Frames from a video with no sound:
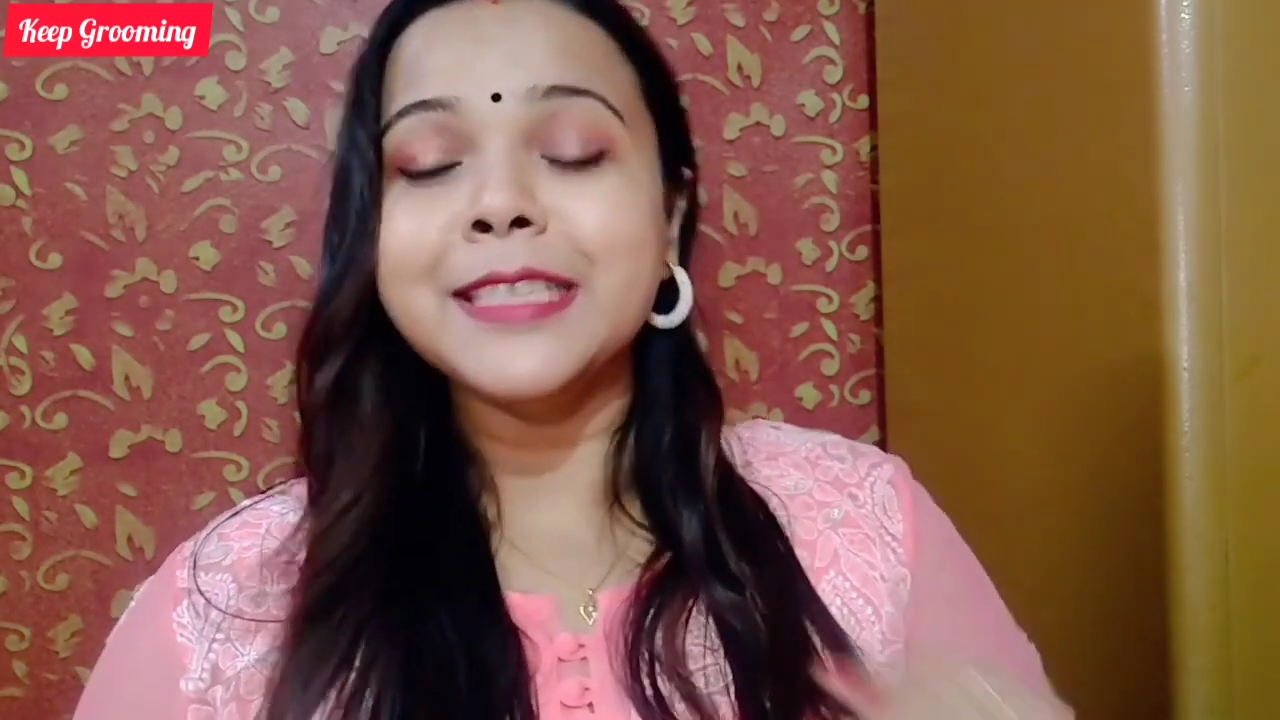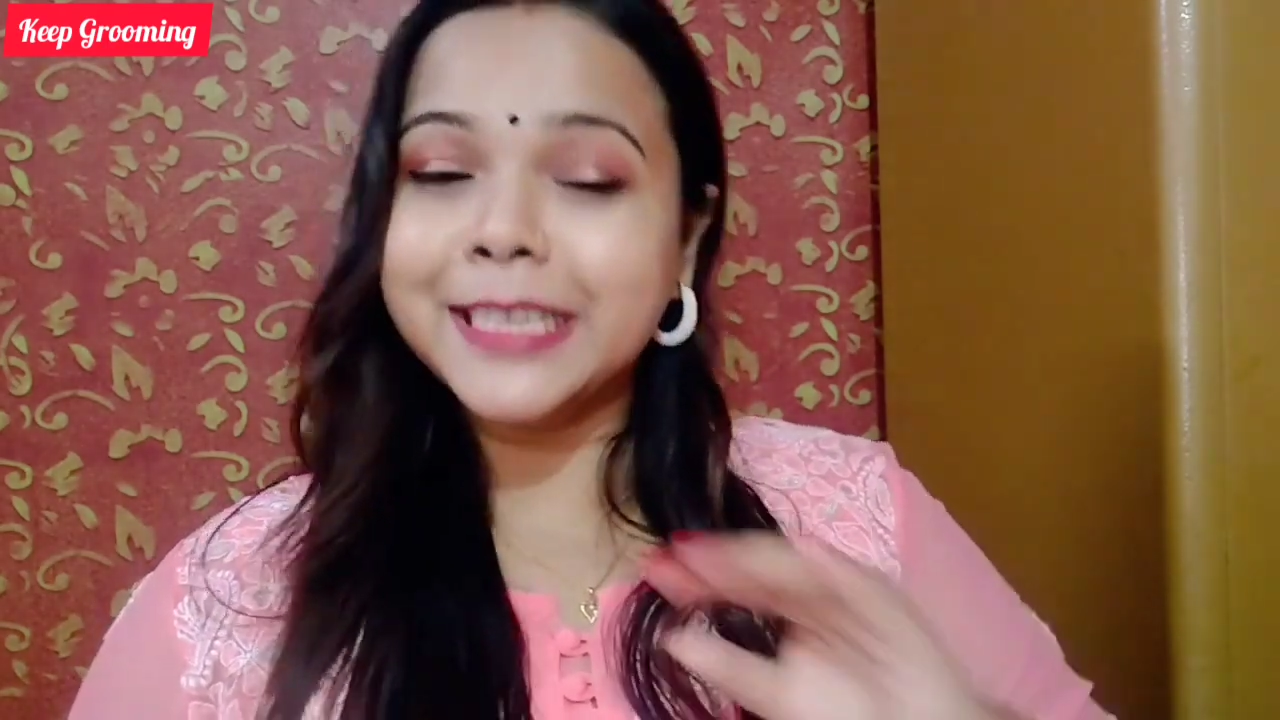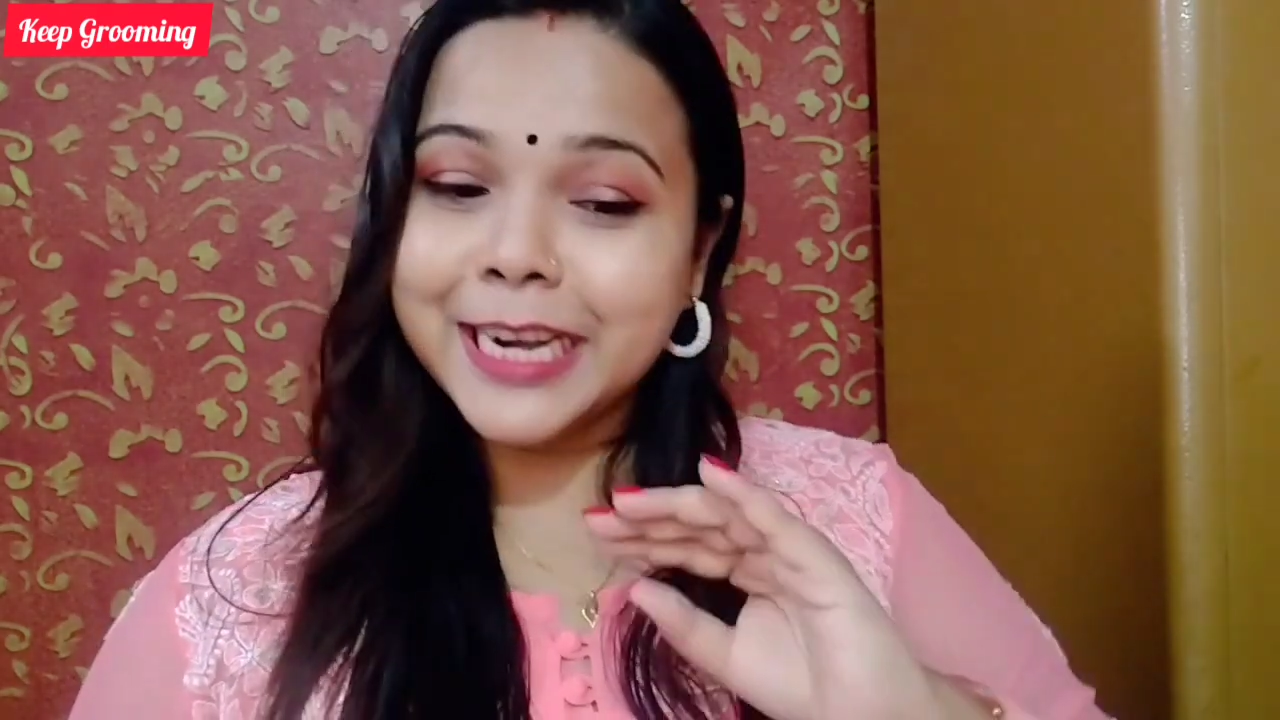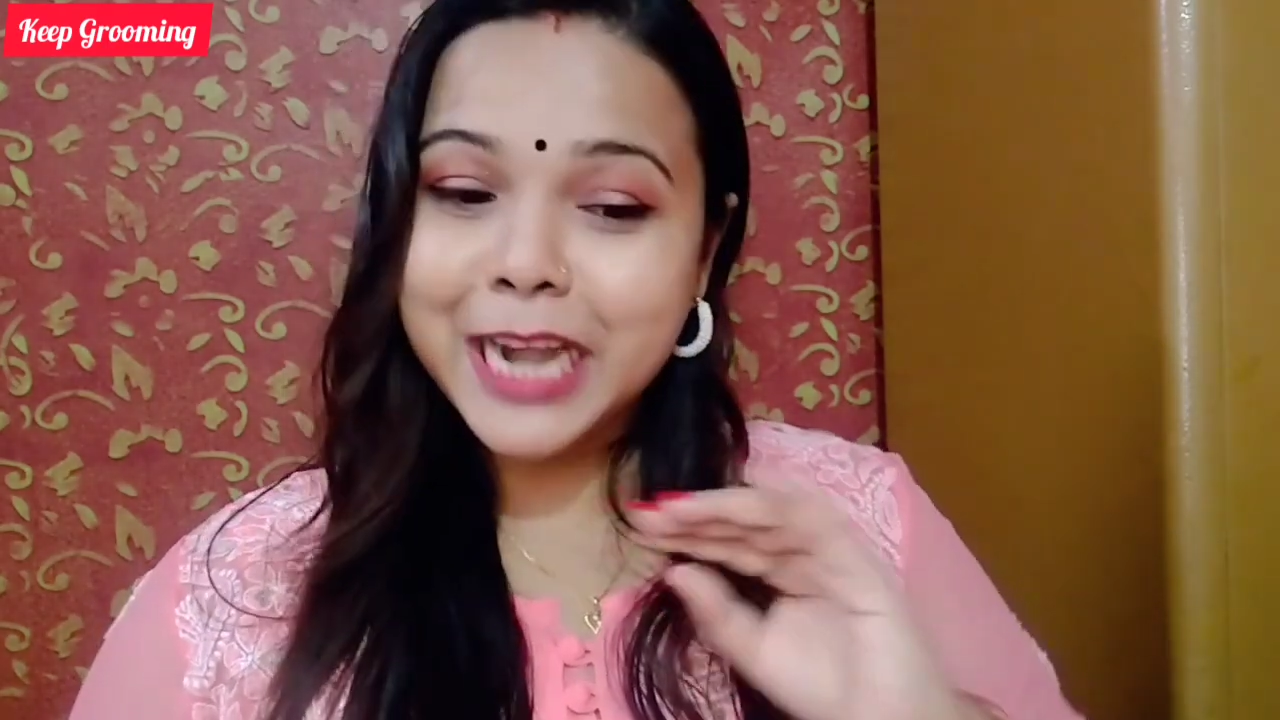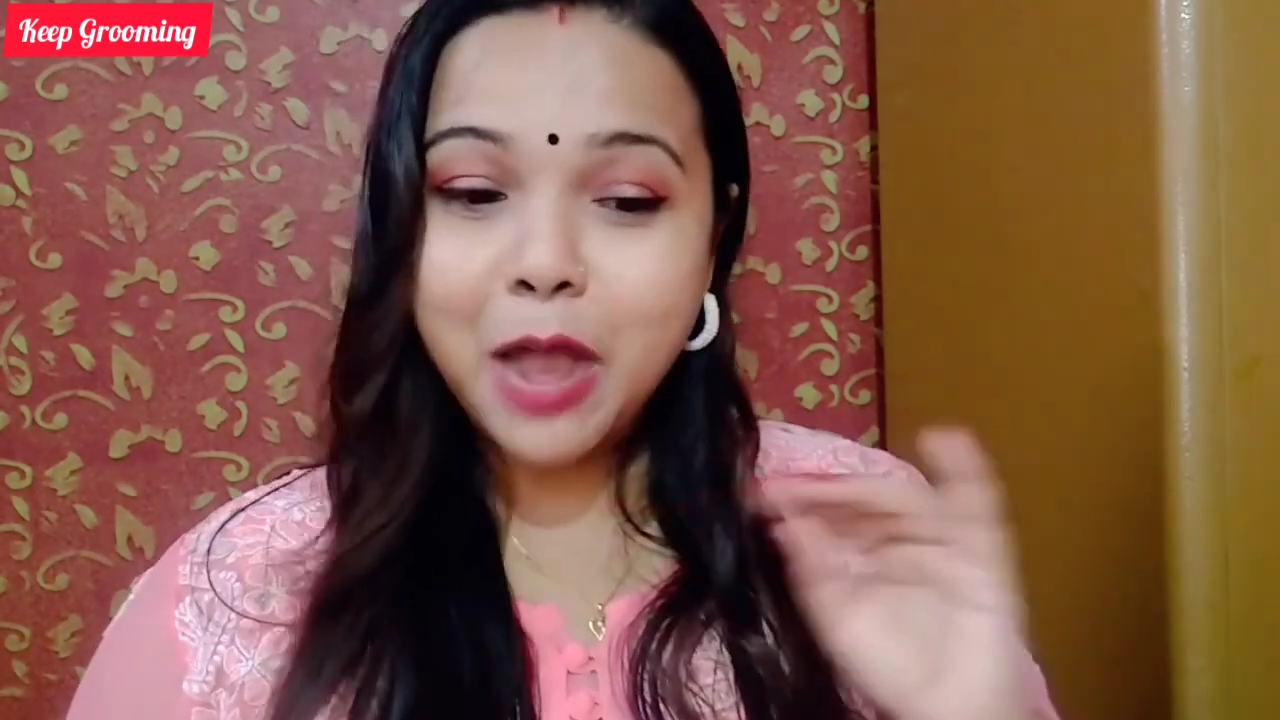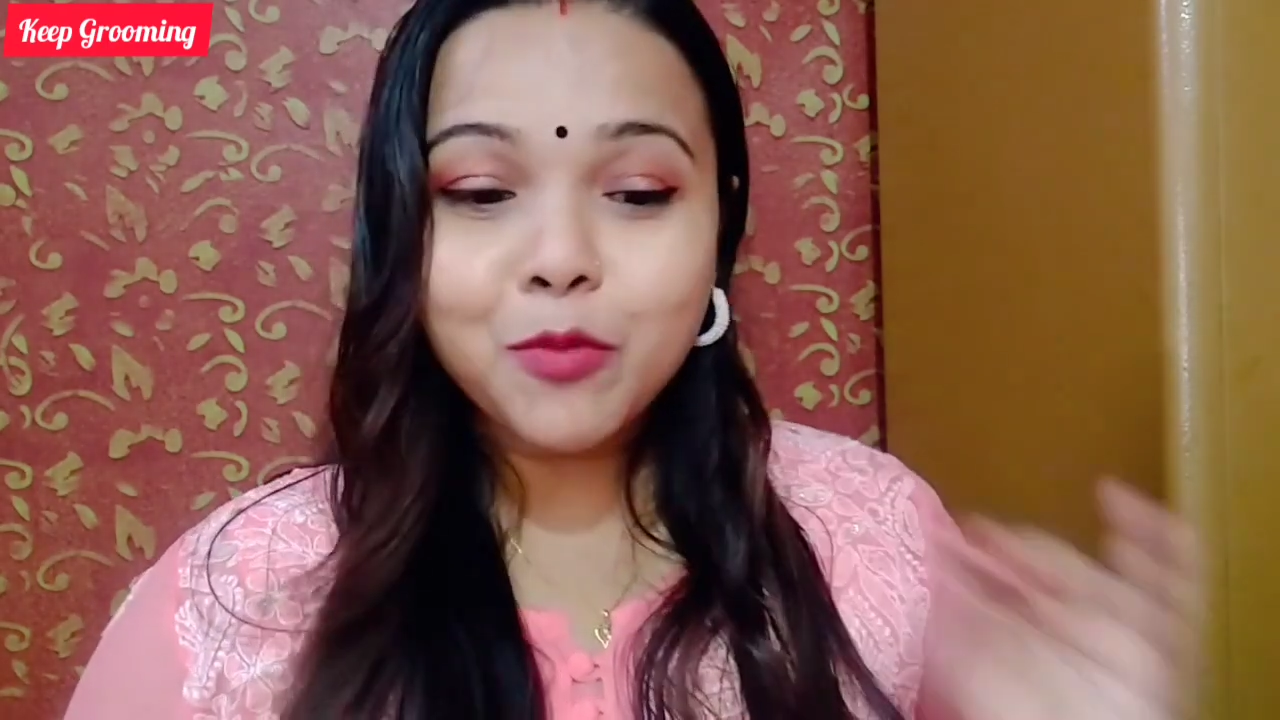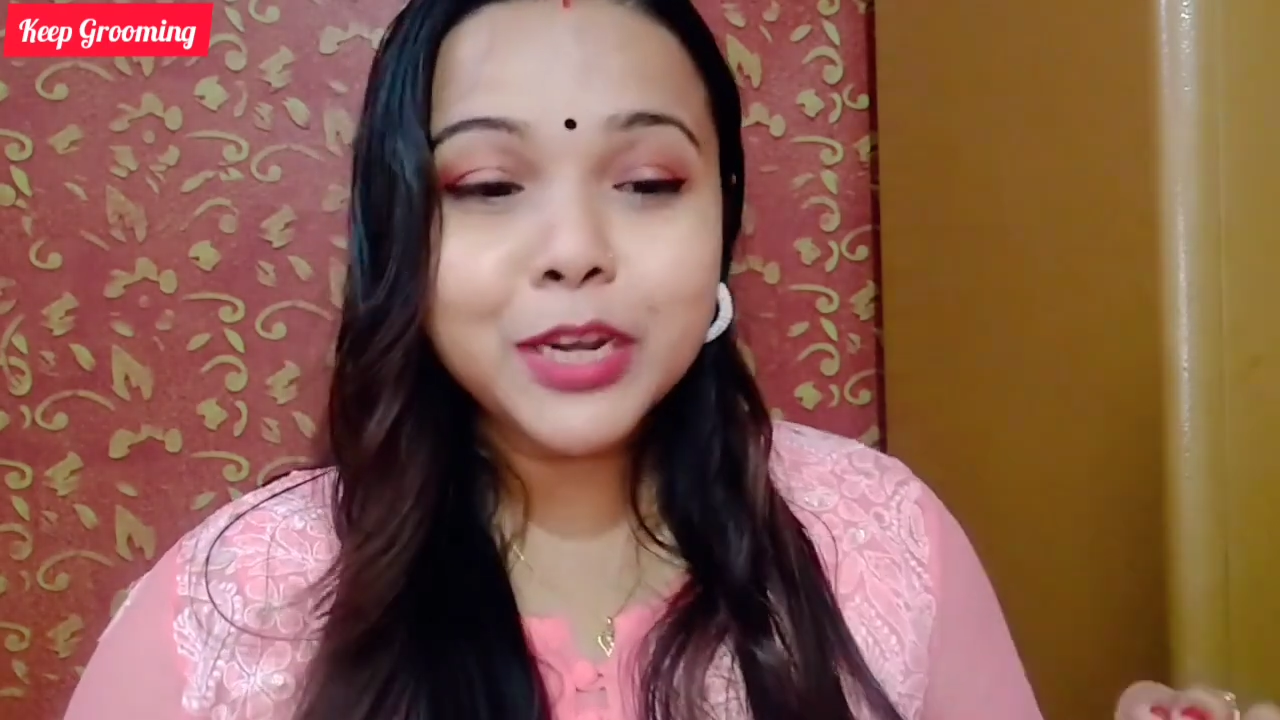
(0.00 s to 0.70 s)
যেটা না